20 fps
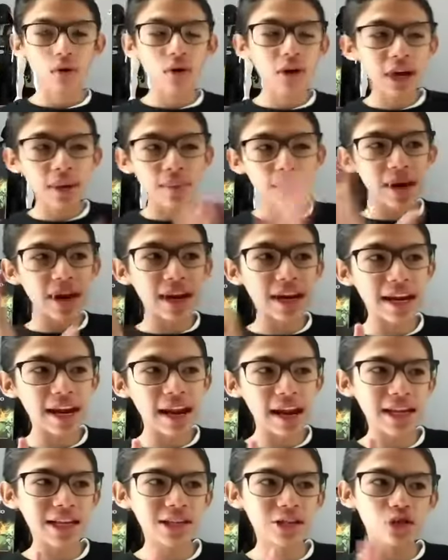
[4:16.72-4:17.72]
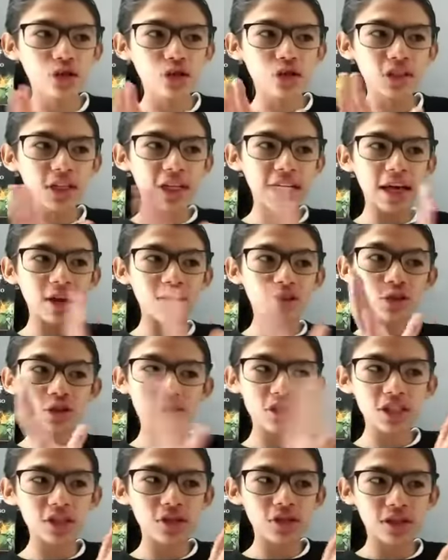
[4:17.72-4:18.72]
Oigan, para aclarar, yo sé que los
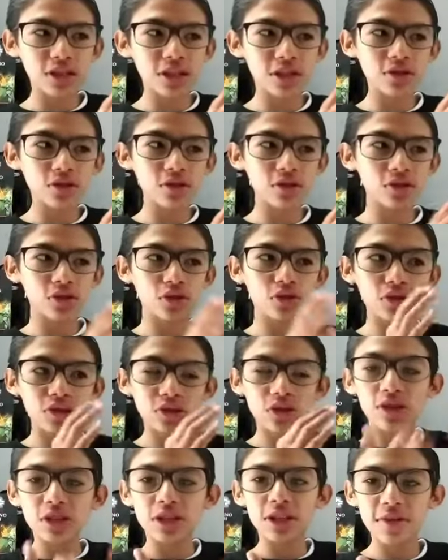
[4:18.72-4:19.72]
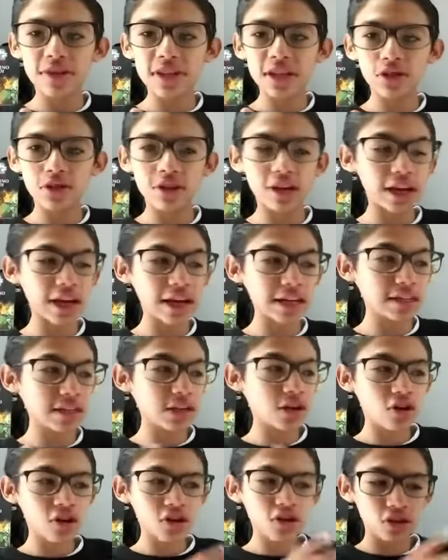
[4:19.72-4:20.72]
ositos estos, yo estaba siendo
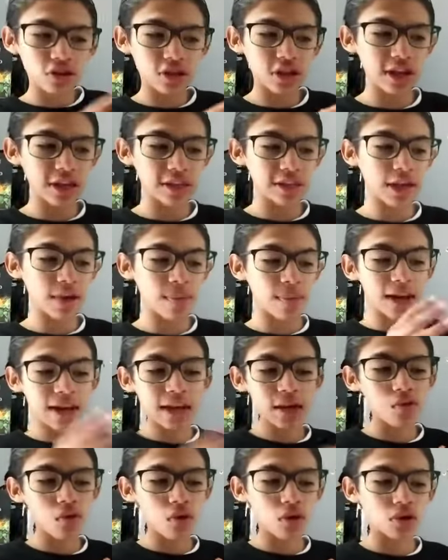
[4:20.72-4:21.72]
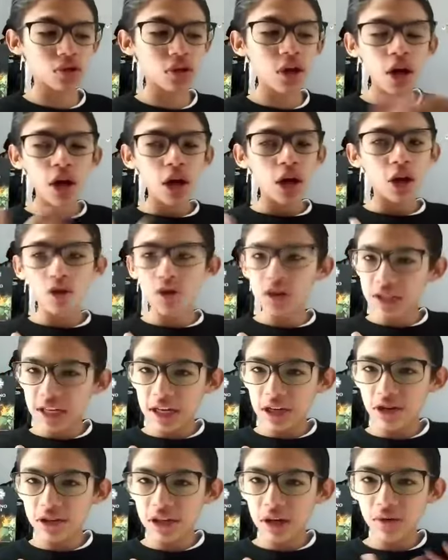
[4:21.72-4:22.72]
sarcástico y yo sé que se llaman Ewoks. No es
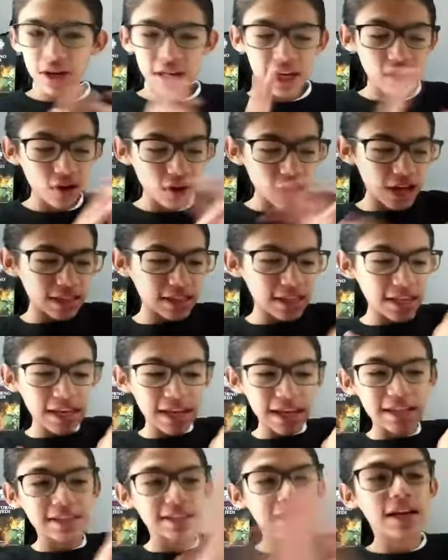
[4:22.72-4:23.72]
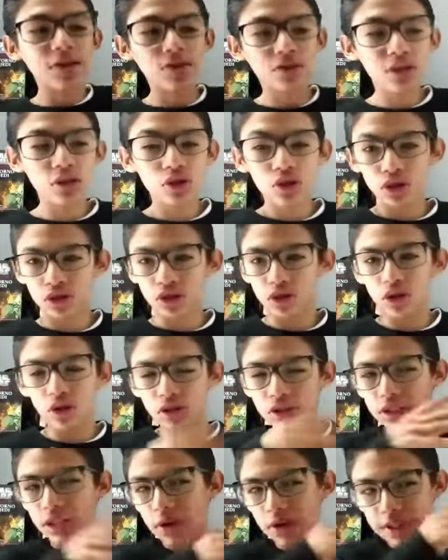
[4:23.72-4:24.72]
que yo sea un ignorante y que les diga ositos, no,
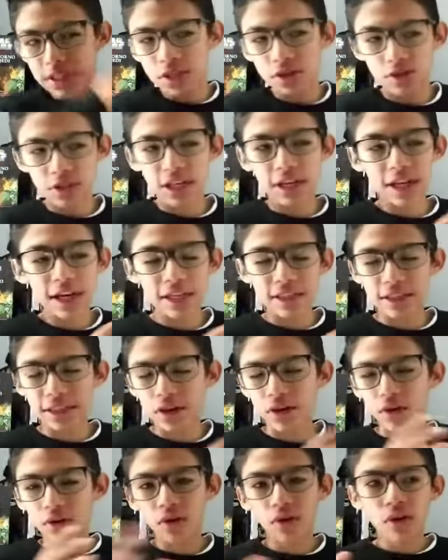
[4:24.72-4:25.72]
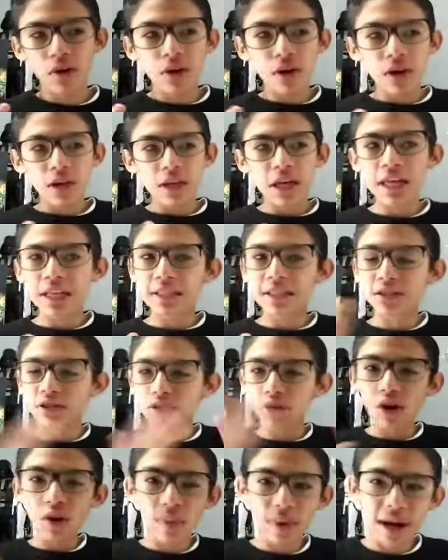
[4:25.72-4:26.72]
estaba siendo sarcástico. Es
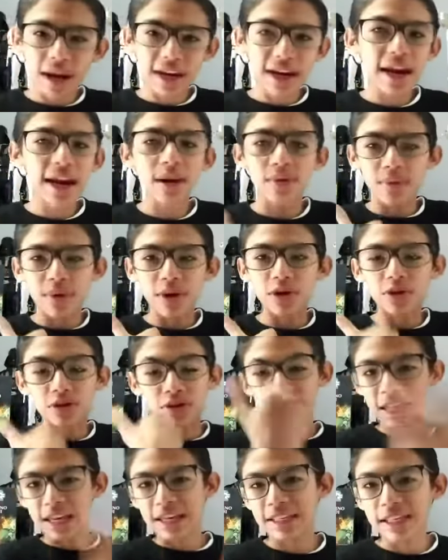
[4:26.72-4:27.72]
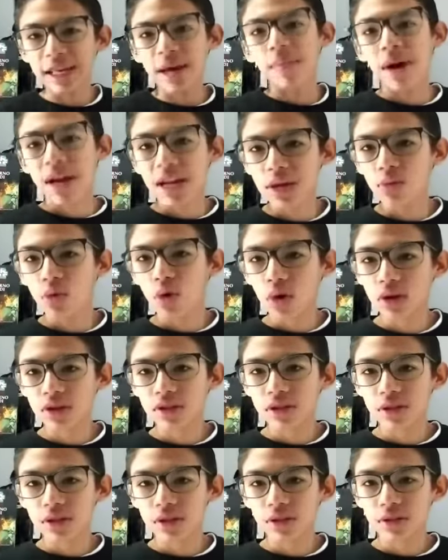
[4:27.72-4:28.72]
solo para aclarar, pero sé que se llaman
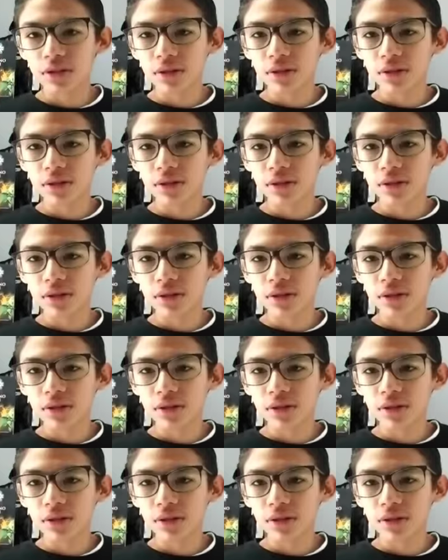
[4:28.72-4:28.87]
Ewoks.